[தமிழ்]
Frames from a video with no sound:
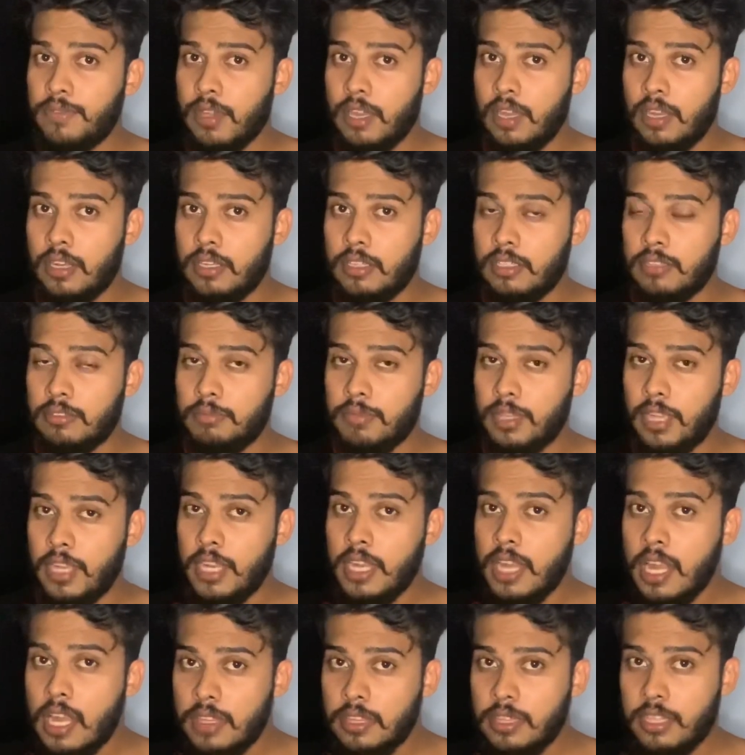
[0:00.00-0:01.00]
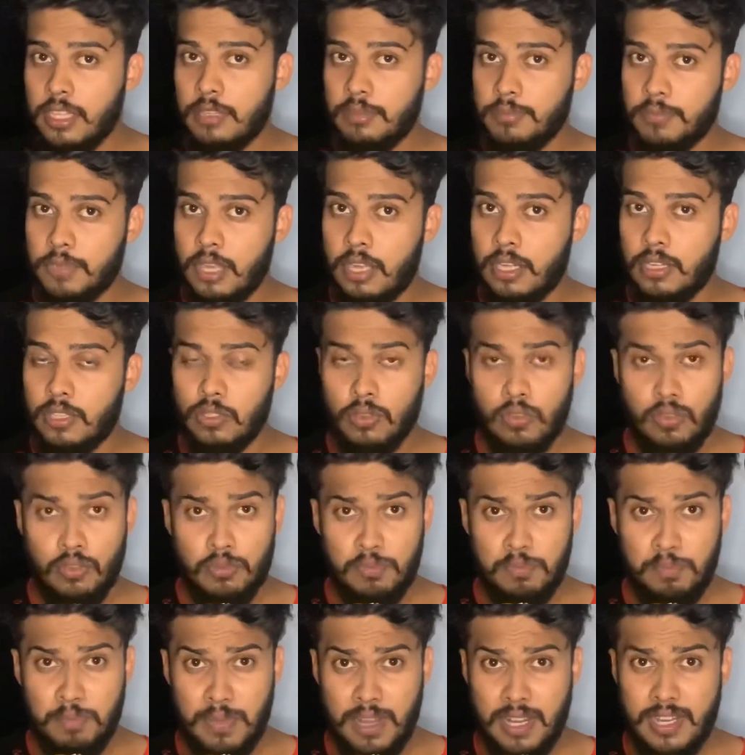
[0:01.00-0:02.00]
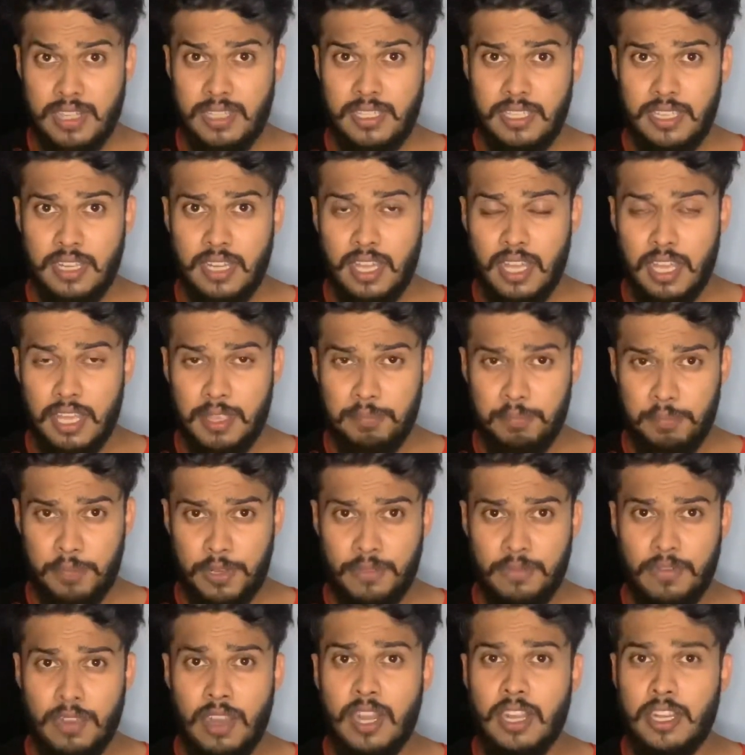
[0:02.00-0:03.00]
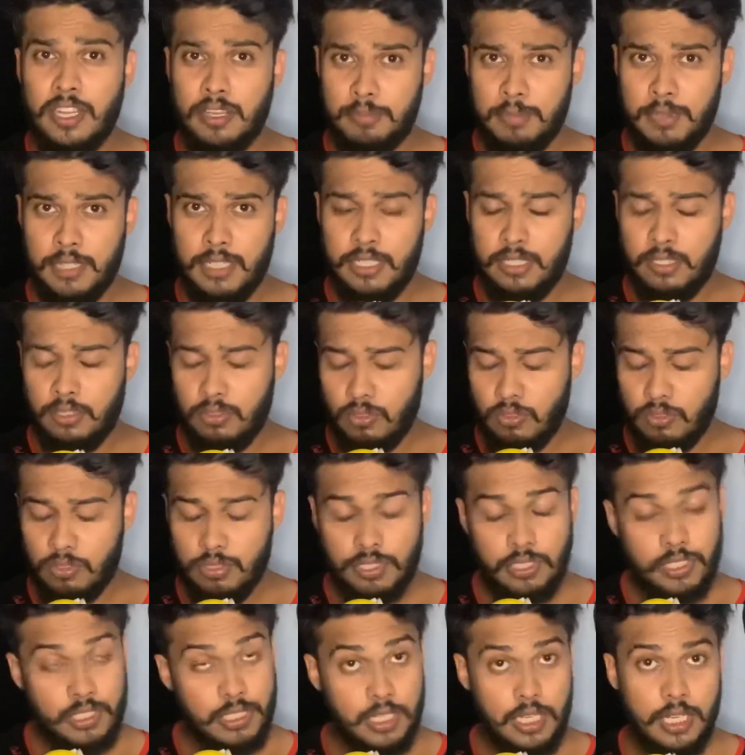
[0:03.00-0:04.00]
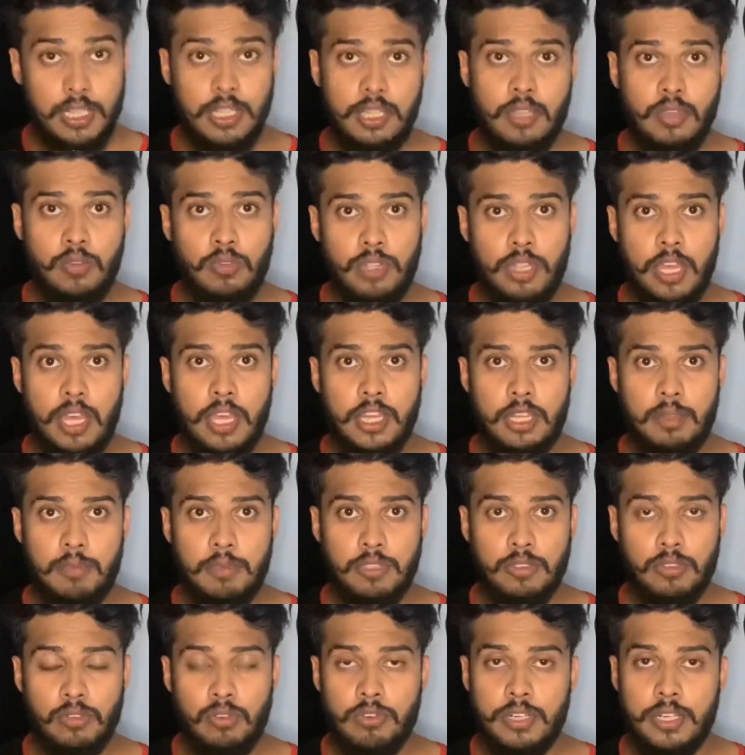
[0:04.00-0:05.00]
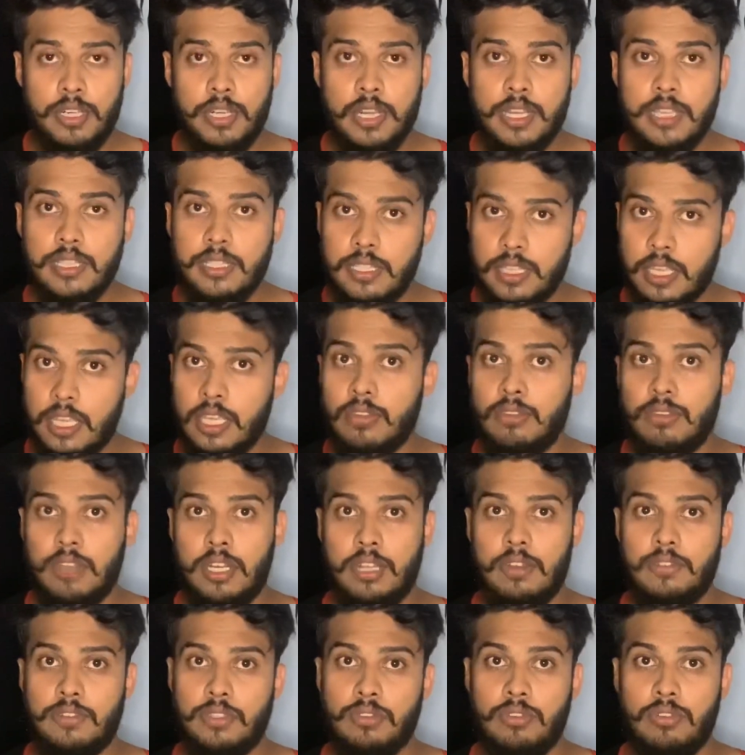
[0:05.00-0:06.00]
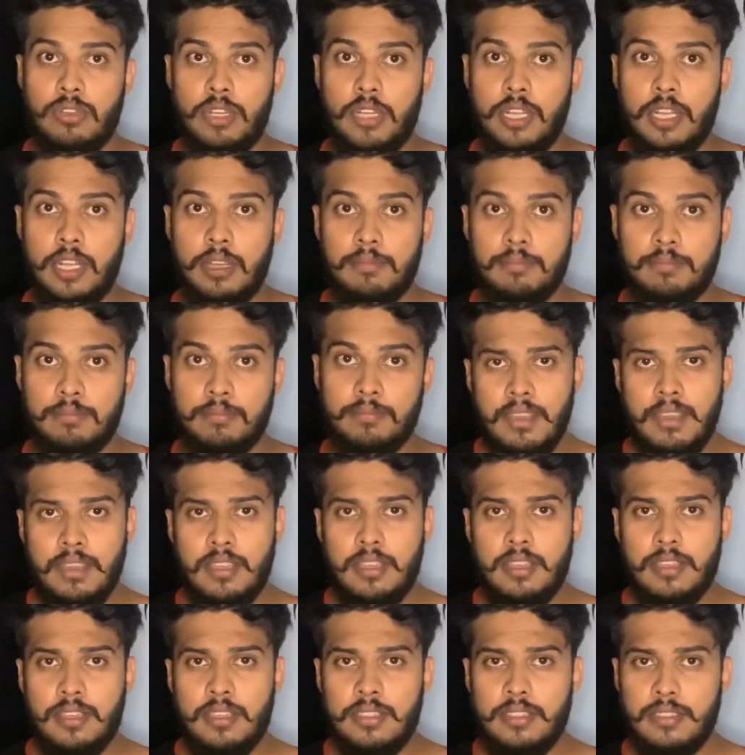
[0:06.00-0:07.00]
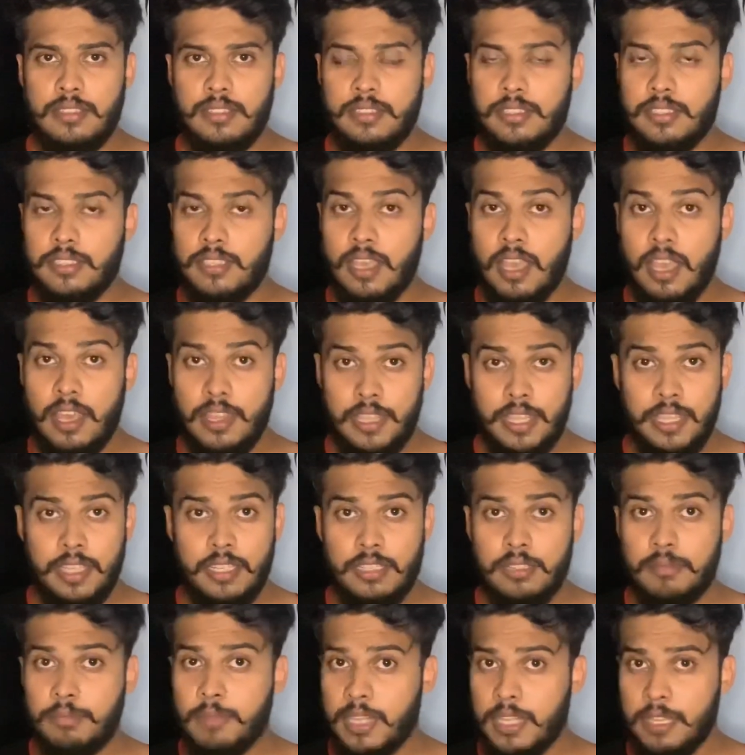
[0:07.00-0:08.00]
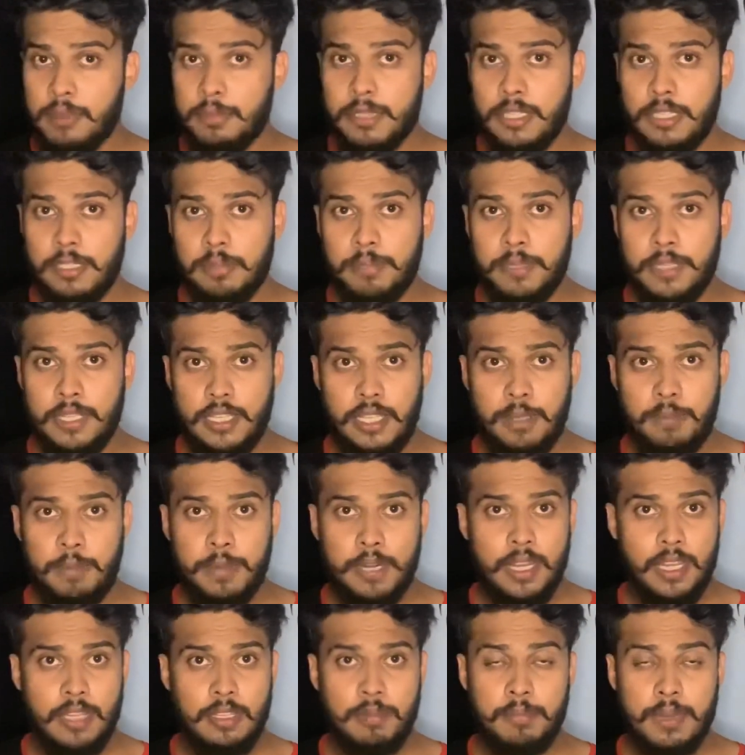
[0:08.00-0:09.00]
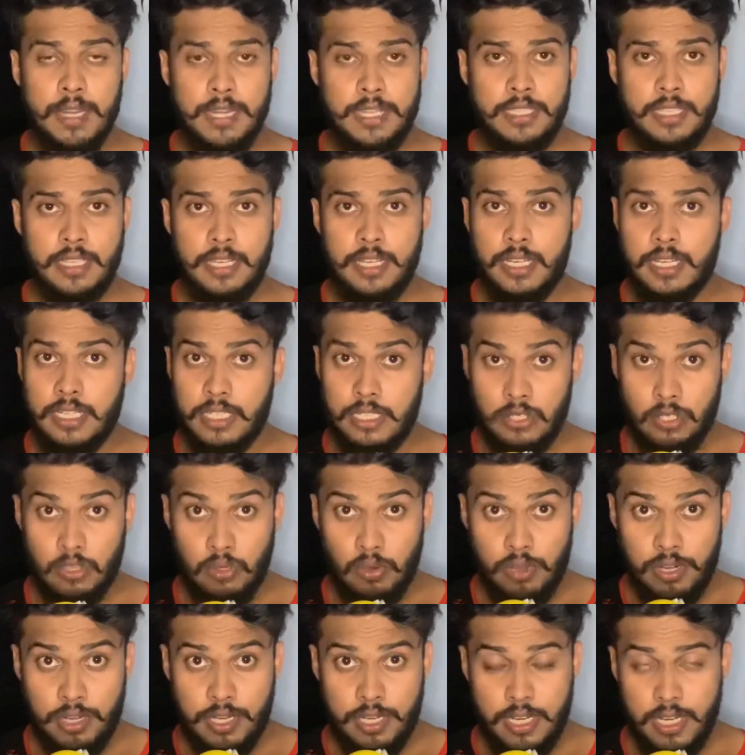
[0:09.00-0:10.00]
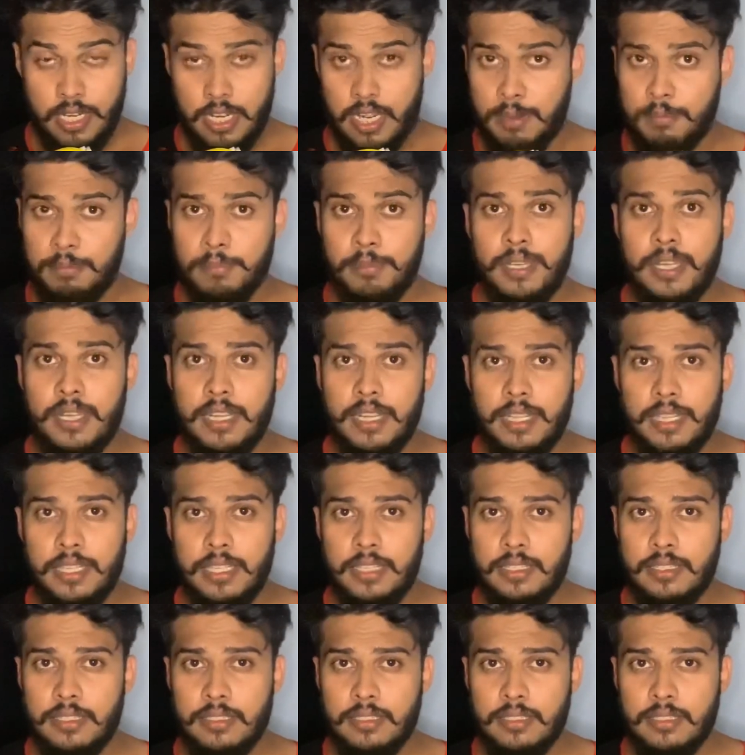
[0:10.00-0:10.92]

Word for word: வாழணும் எல்லாத்தையும் தாண்டி ஒரு மனுஷனாக எப்படி வாழணுன்றதுக்கு ஒரு சிறந்த உதாரணமாக சொல்கிறேன்னா சேகராவை சொல்லலாம் சாதி என்று மதம் என்று பிரிக்கப்படாத மனுஷன் என்று சொல்கிற நம்மளே